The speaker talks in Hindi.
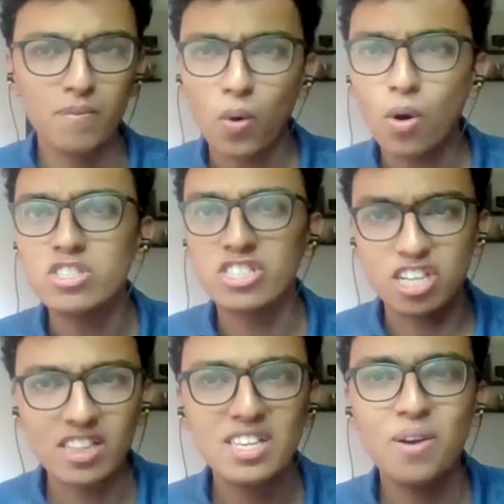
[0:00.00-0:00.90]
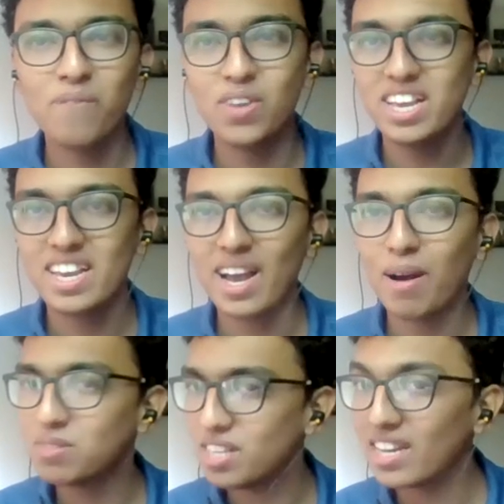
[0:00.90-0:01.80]
बहुत जल्दी हम मिलेंगे
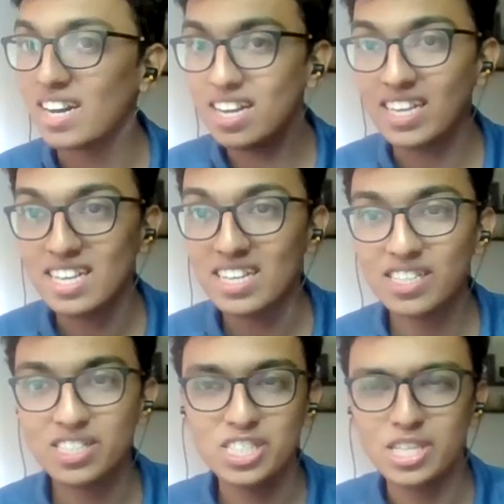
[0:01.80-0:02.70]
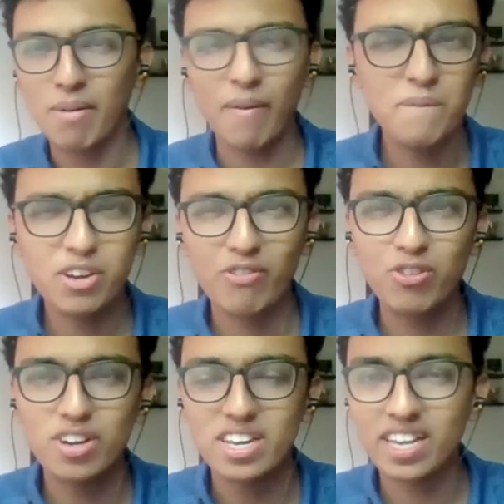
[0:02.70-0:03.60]
आपसे कल ही जब हम
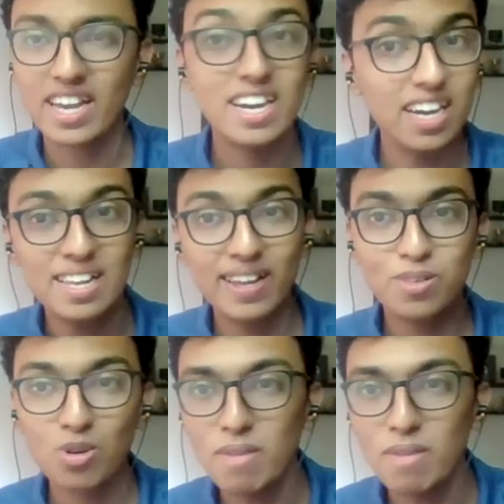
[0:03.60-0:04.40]
प्रिव्यू करेंगे कल के दो